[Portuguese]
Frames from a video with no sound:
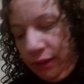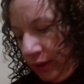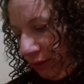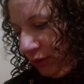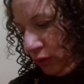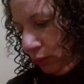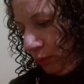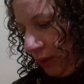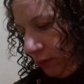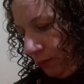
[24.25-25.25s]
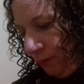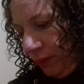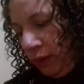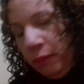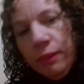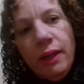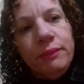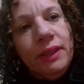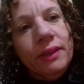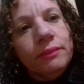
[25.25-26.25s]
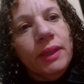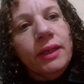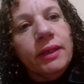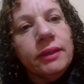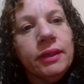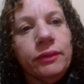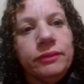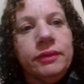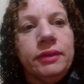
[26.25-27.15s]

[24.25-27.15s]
Aí ela fez um pão para mim bem grandão.